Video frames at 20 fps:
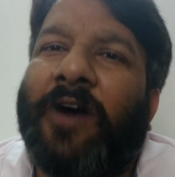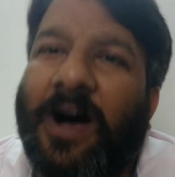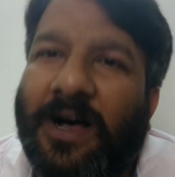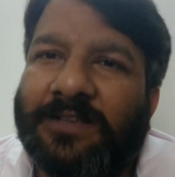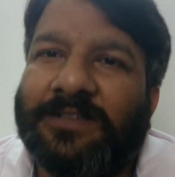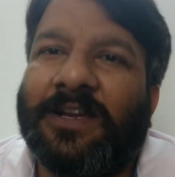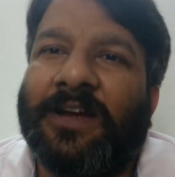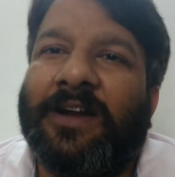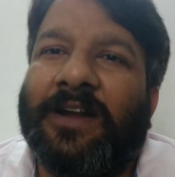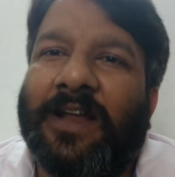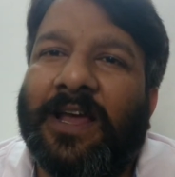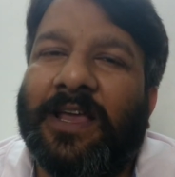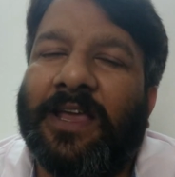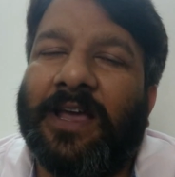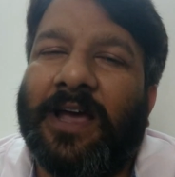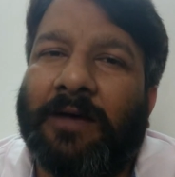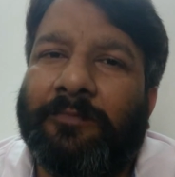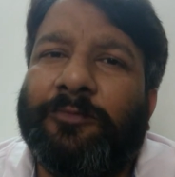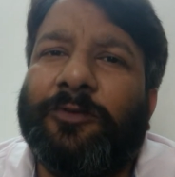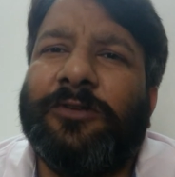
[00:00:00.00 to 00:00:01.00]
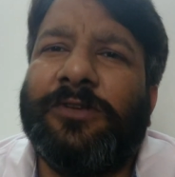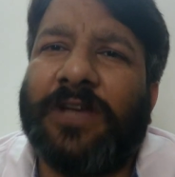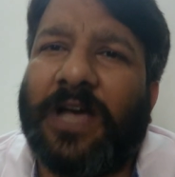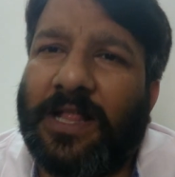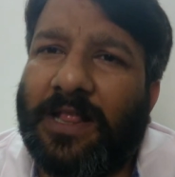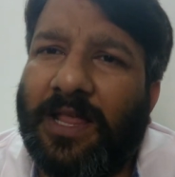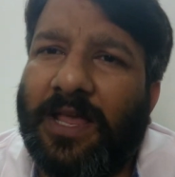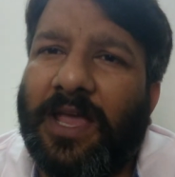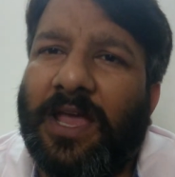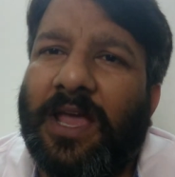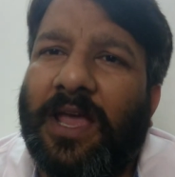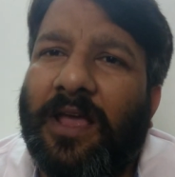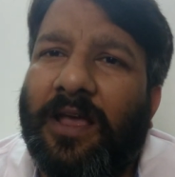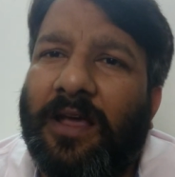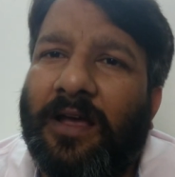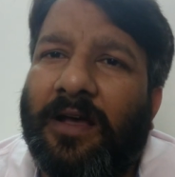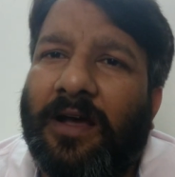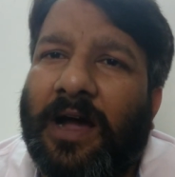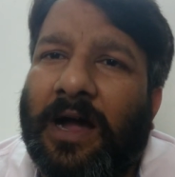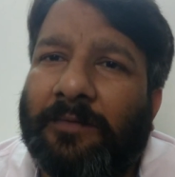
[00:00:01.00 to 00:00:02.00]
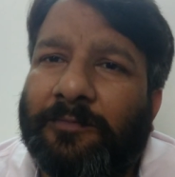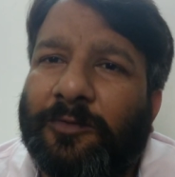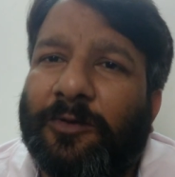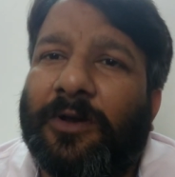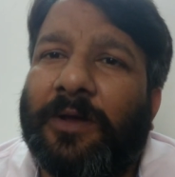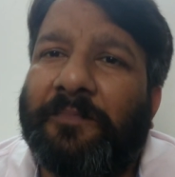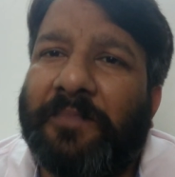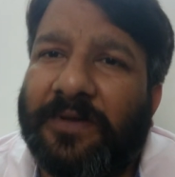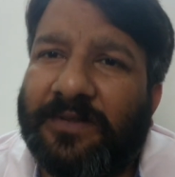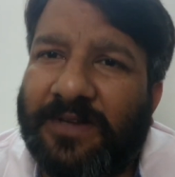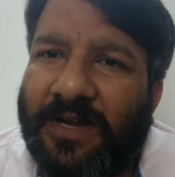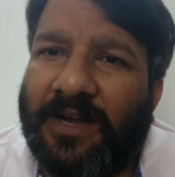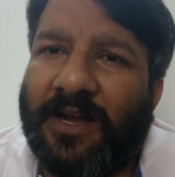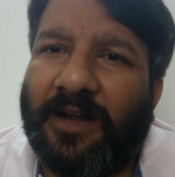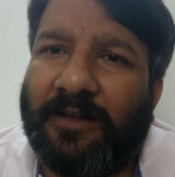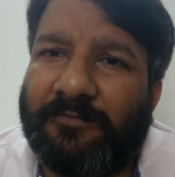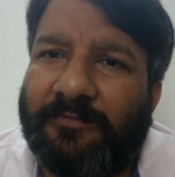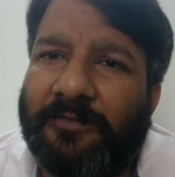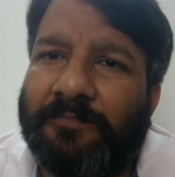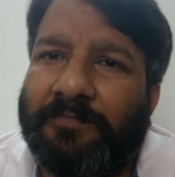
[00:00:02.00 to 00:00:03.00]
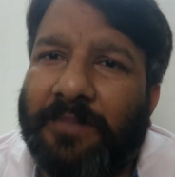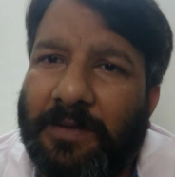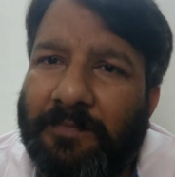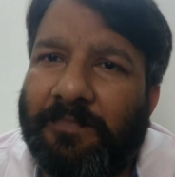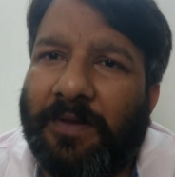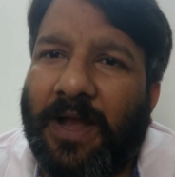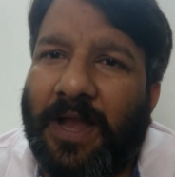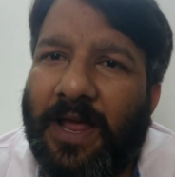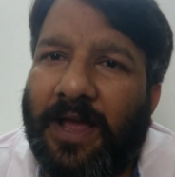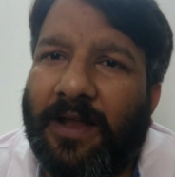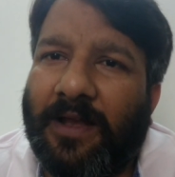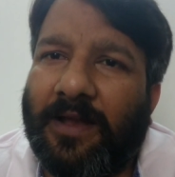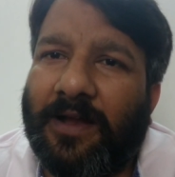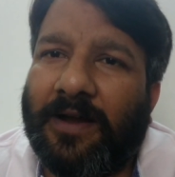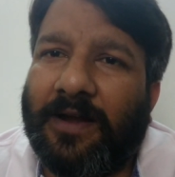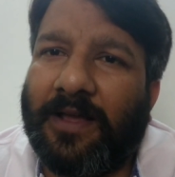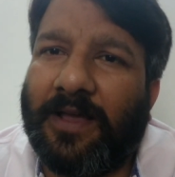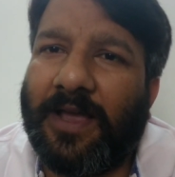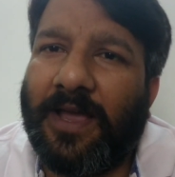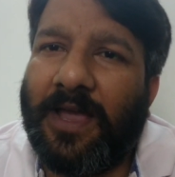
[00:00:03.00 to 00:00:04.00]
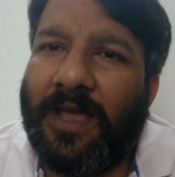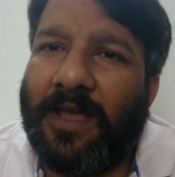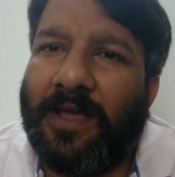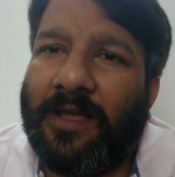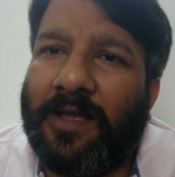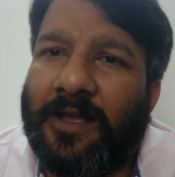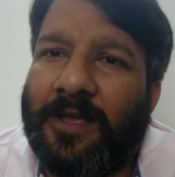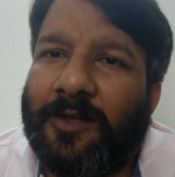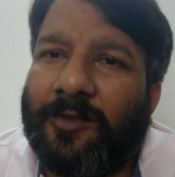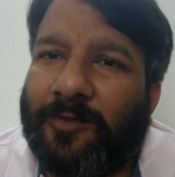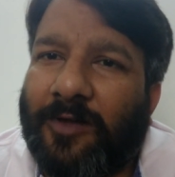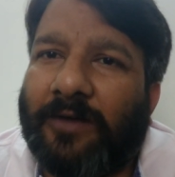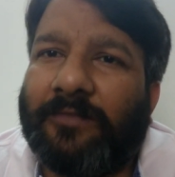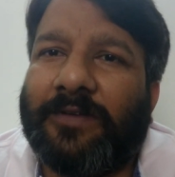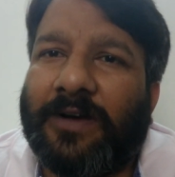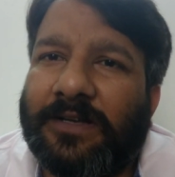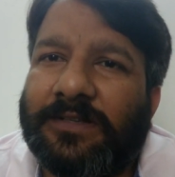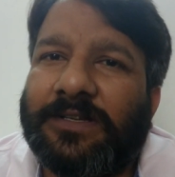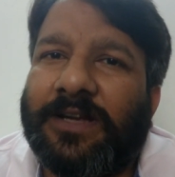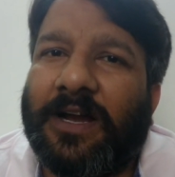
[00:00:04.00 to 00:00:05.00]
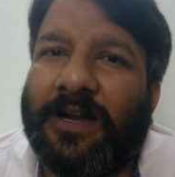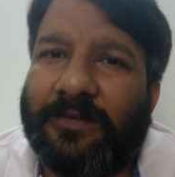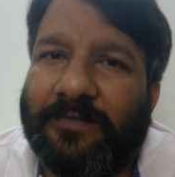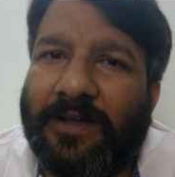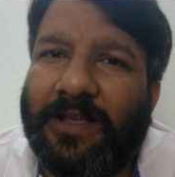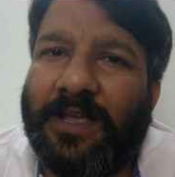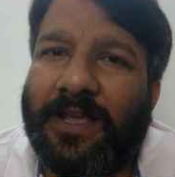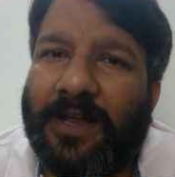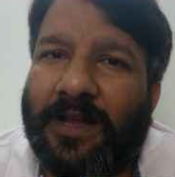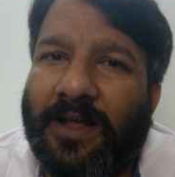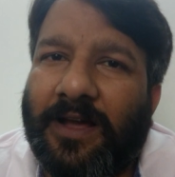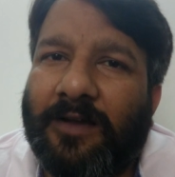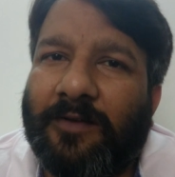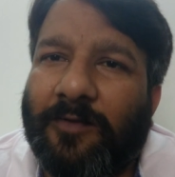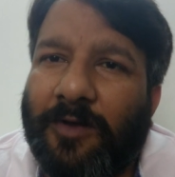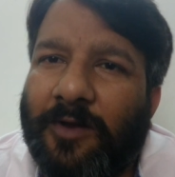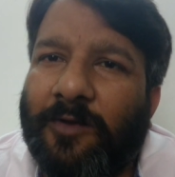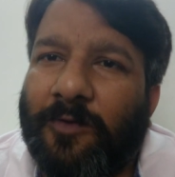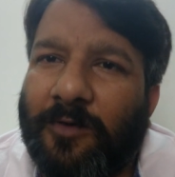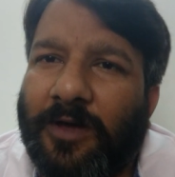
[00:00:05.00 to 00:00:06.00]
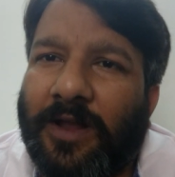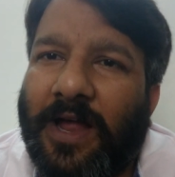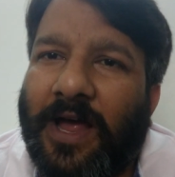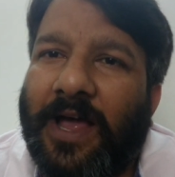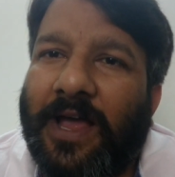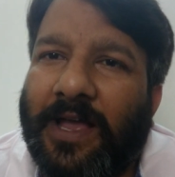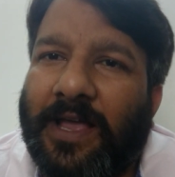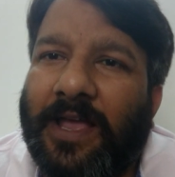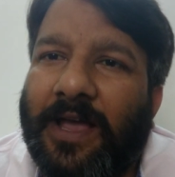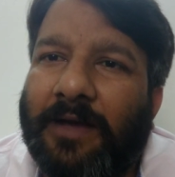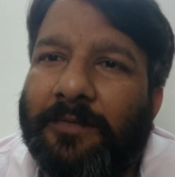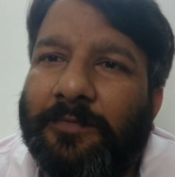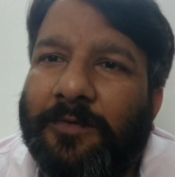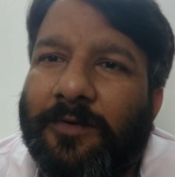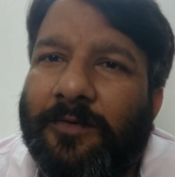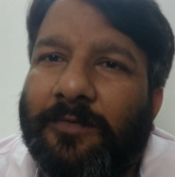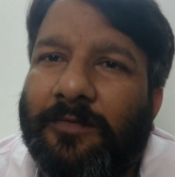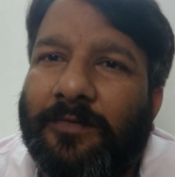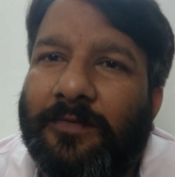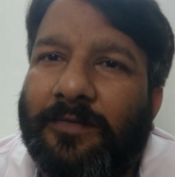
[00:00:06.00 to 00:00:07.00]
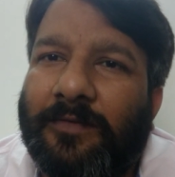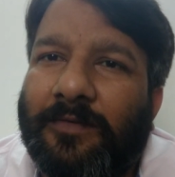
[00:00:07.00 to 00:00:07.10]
वहां से हटाइए आप तो जाते हैं आप तो रिप्रेजेंटेटिव ऑफ पीपल हैं अलीगढ़ के तो आप वहां से हटवाइए ना कोई रोक रहा है क्या आपको